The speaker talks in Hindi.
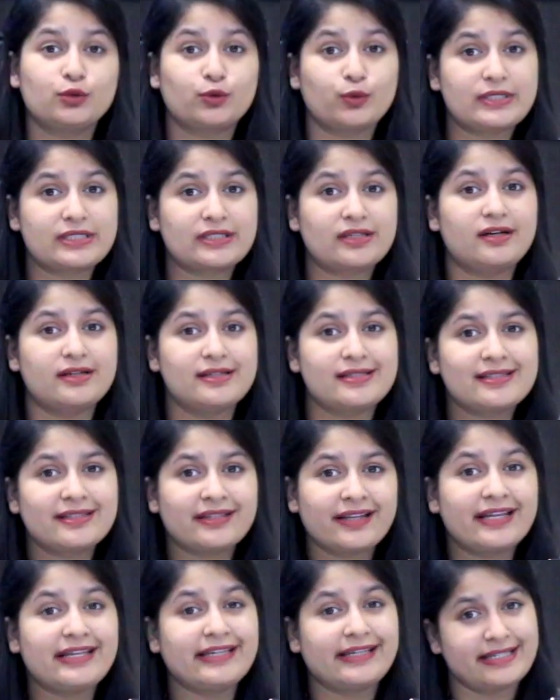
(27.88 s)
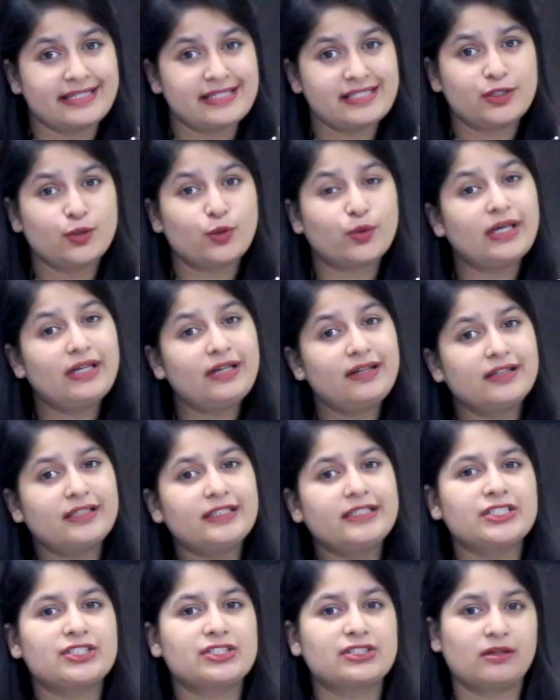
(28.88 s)
तो इसका आंसर है येस यू कैन
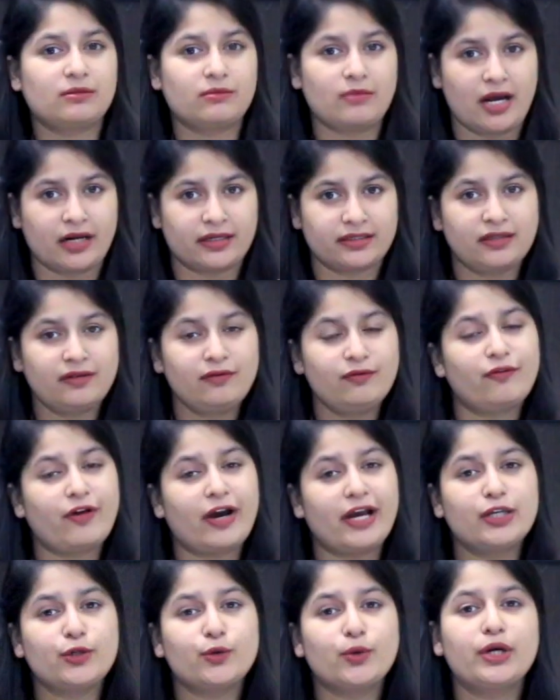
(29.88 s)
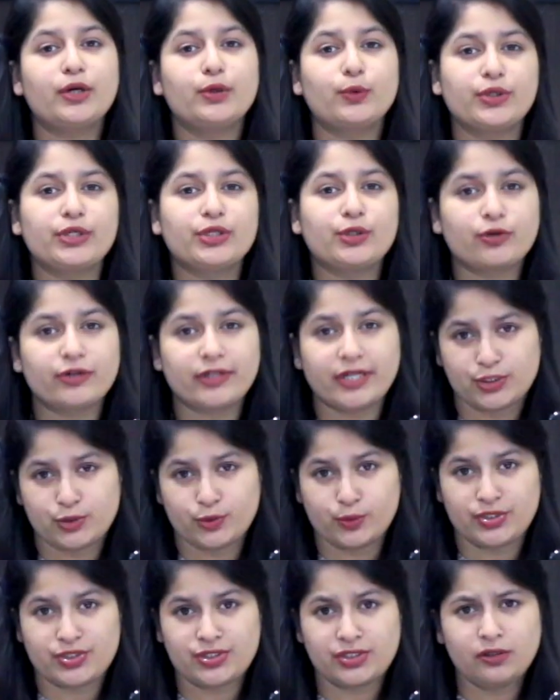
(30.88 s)
लर्न डिजिटल मार्केटिंग वाइल यू आर डूइंग योर
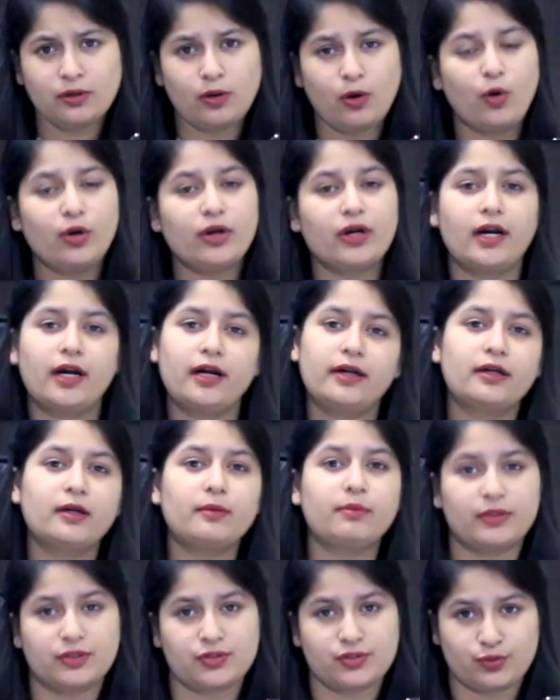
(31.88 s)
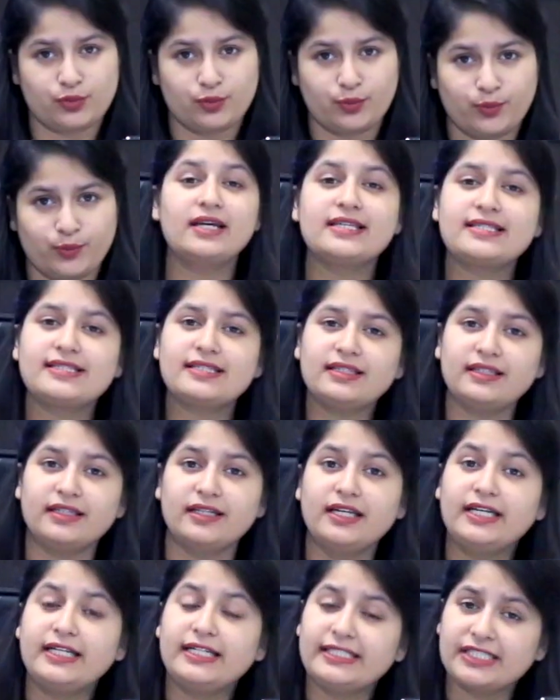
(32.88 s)
ग्रेजुएशन और अंडर प्लस टू सी
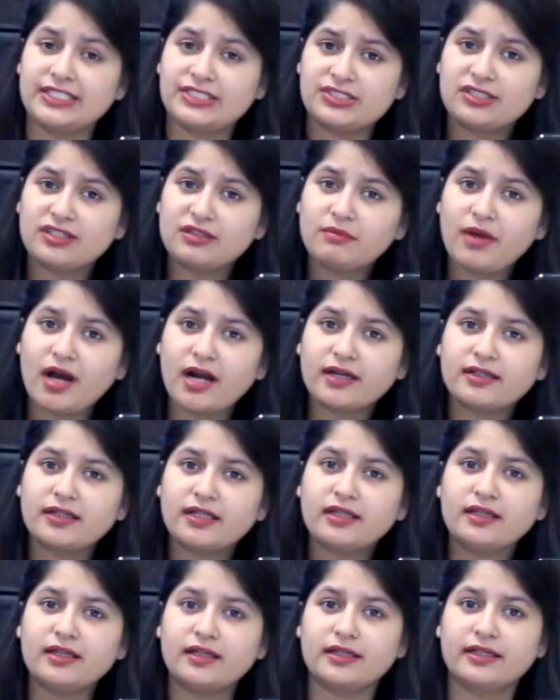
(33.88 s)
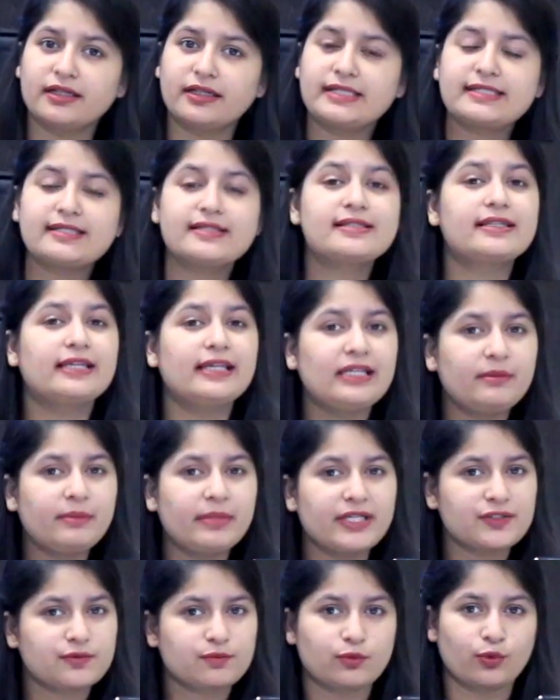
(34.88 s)
डिजिटल मार्केटिंग इट्स अ स्किल
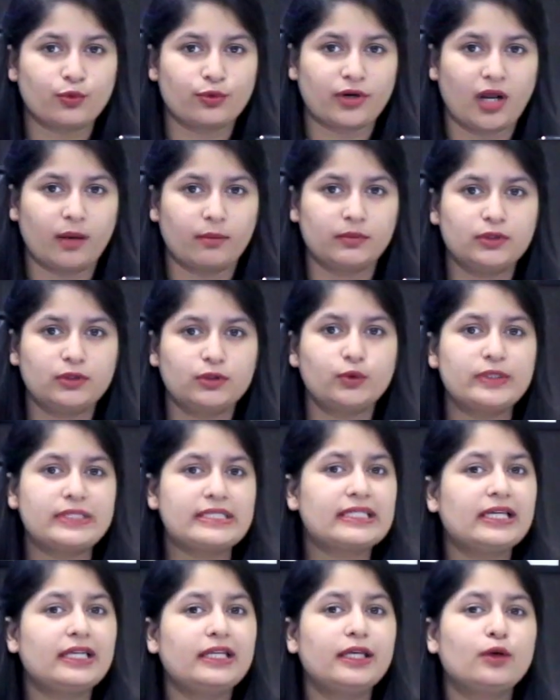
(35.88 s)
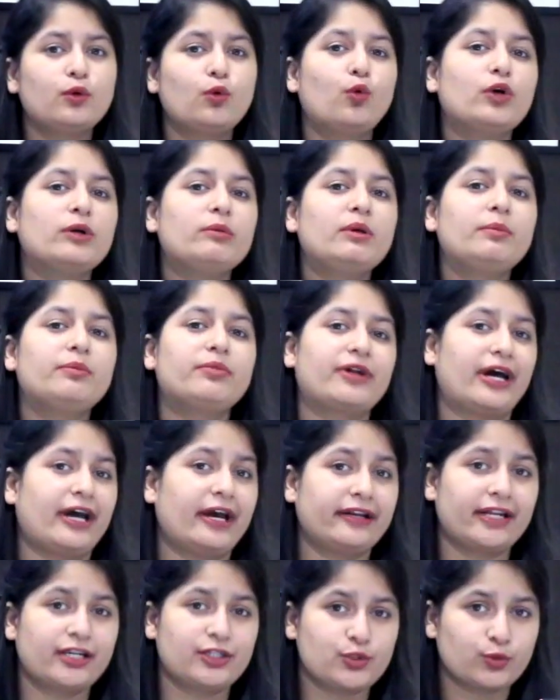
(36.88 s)
बेस्ड प्रोग्राम तो इसके लिए कोई भी
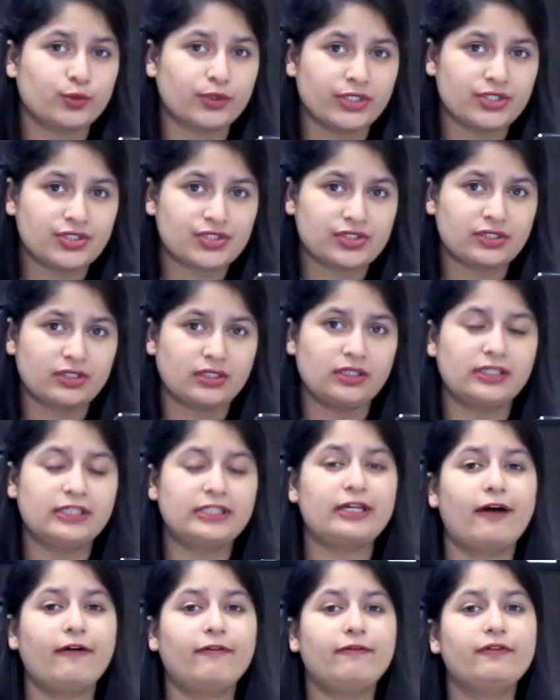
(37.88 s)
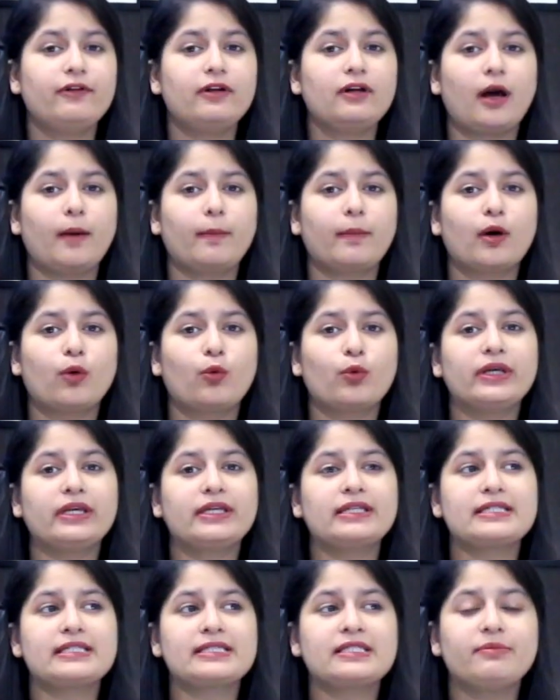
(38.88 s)
प्रायर एजुकेशनल या फिर आपका
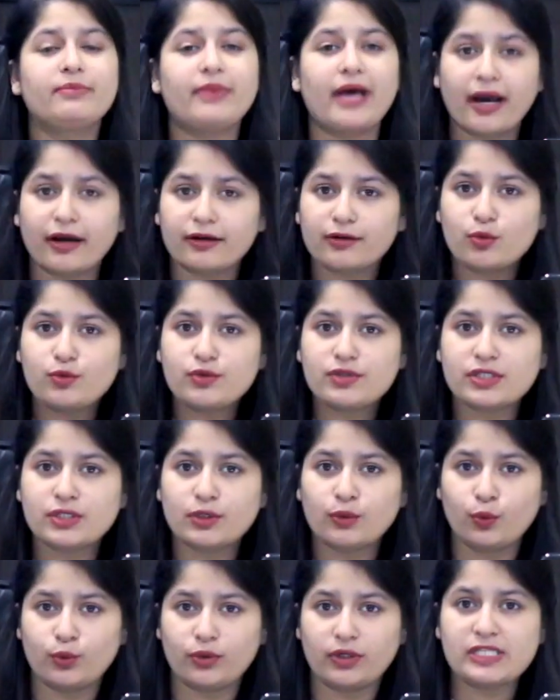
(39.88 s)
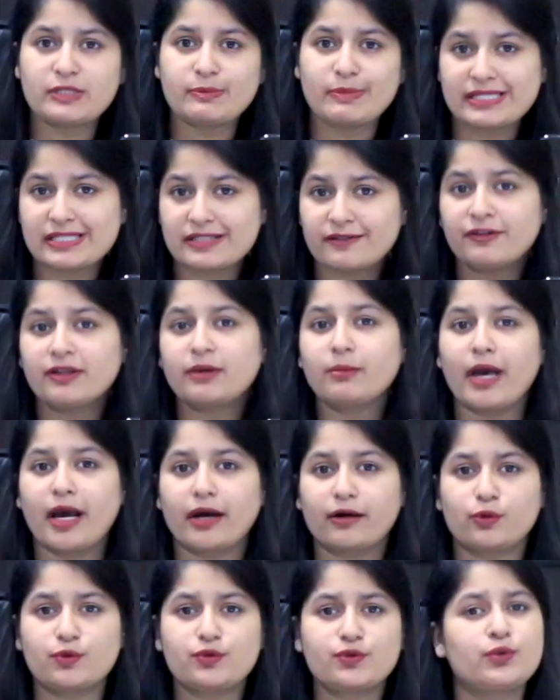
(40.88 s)
कोई किसी बैकग्राउंड से होना स्पेसिफिक
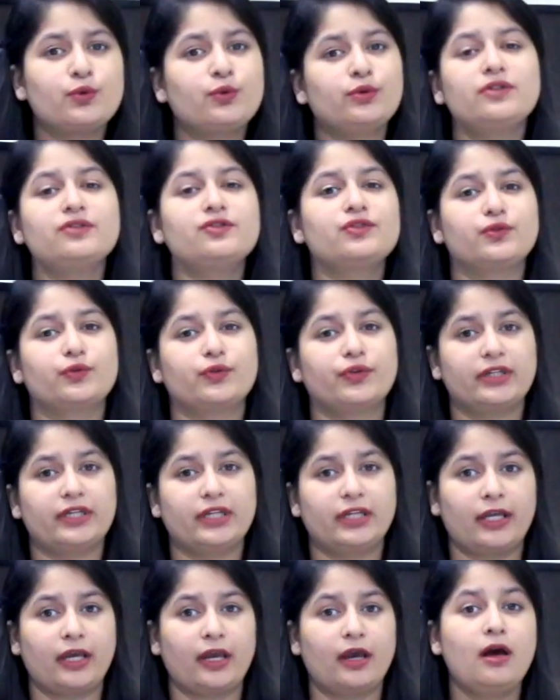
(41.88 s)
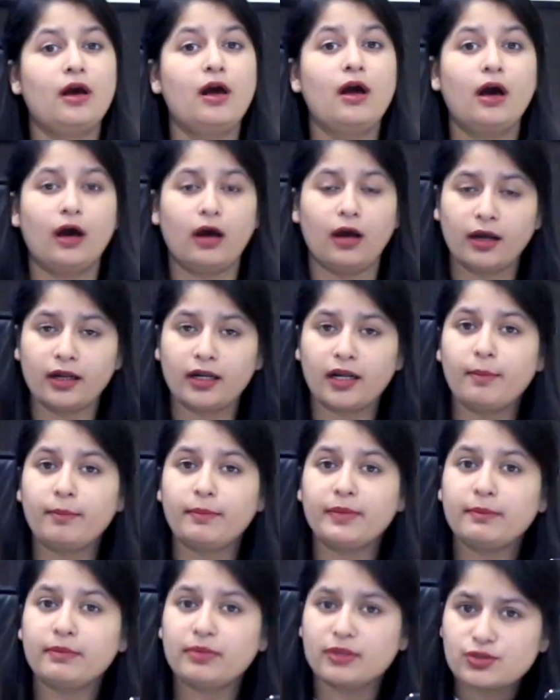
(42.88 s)
बैकग्राउंड से होना ज़रूरी नहीं है अगर
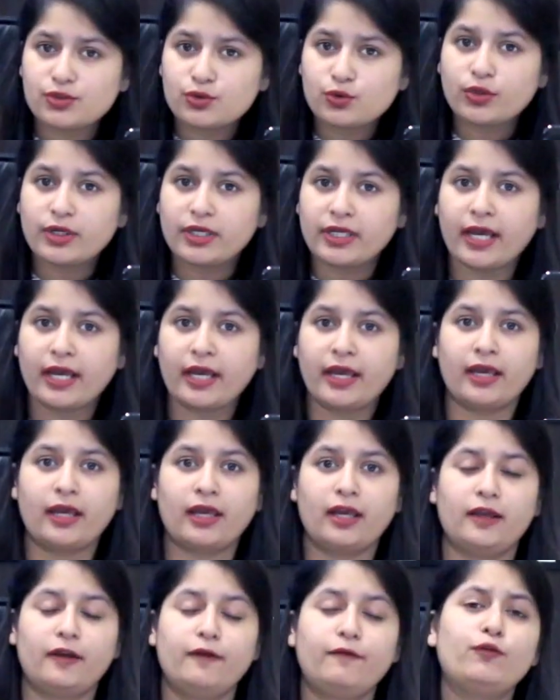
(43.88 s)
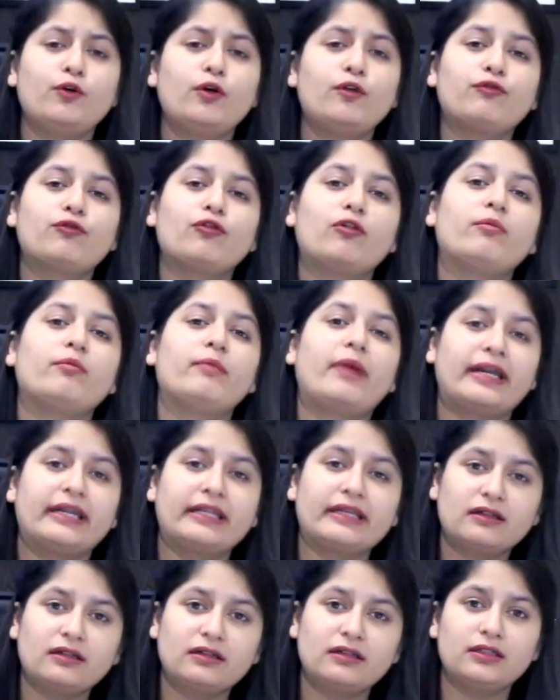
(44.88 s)
आपने प्लस टू किया है इफ़ यू आर फ्रॉम
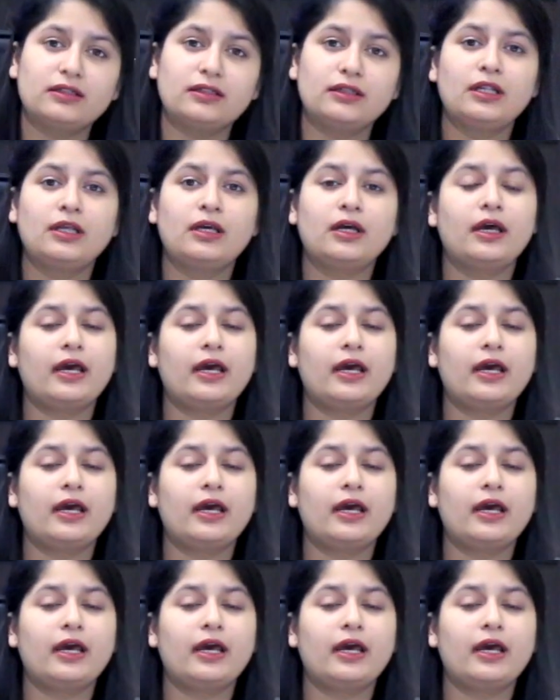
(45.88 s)
मेडिकल